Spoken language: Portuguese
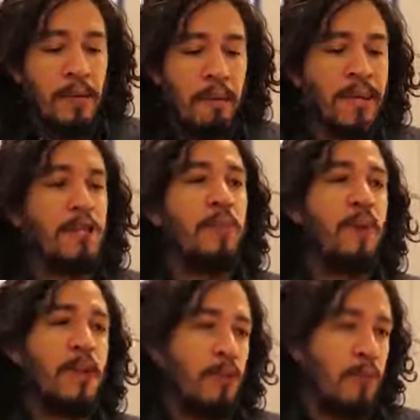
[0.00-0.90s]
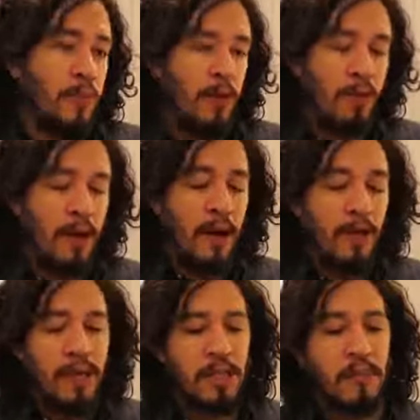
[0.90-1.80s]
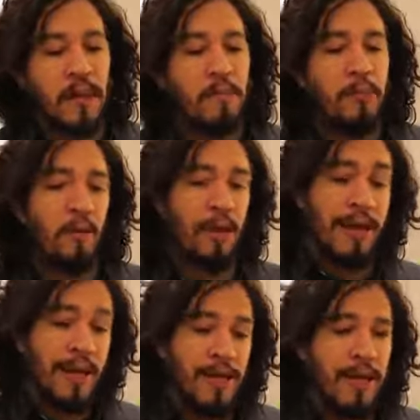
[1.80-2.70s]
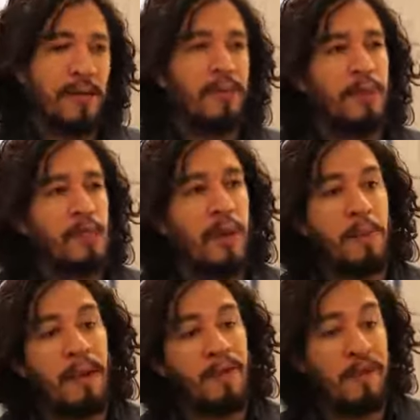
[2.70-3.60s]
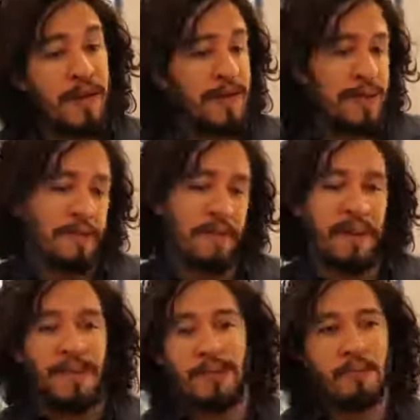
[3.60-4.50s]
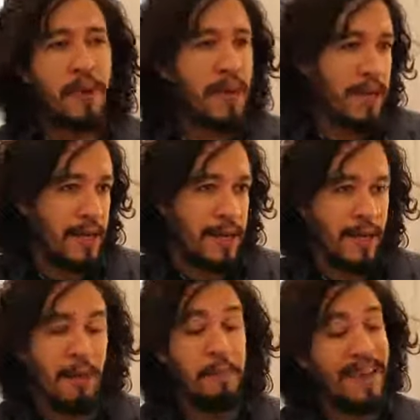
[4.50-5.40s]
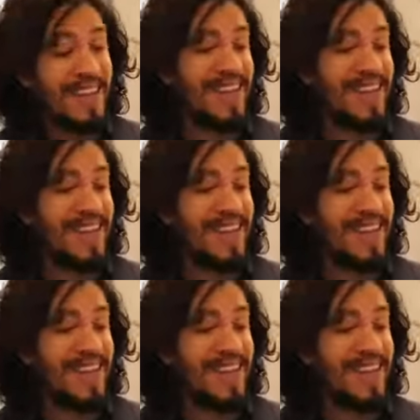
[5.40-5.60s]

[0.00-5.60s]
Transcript: principalmente por Portugal, mas também por Holanda, mas também pela França, pela Espanha e pela